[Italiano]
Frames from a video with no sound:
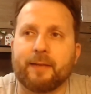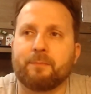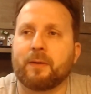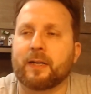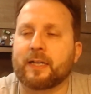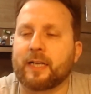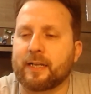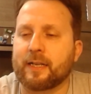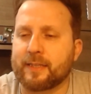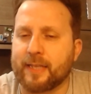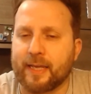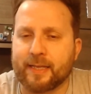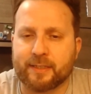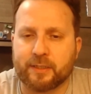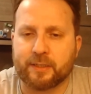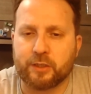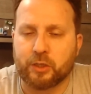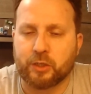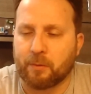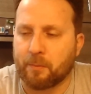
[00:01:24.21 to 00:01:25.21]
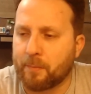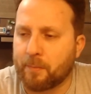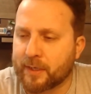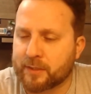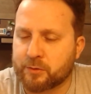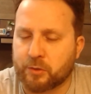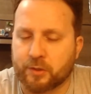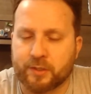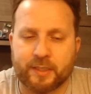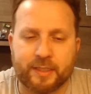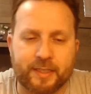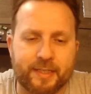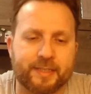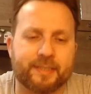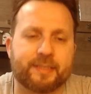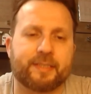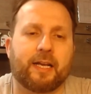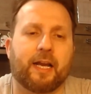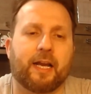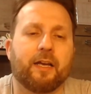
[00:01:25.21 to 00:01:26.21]
Bernardeschi diciamo basso a
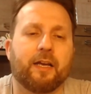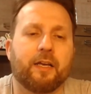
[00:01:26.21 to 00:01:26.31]
sinistra,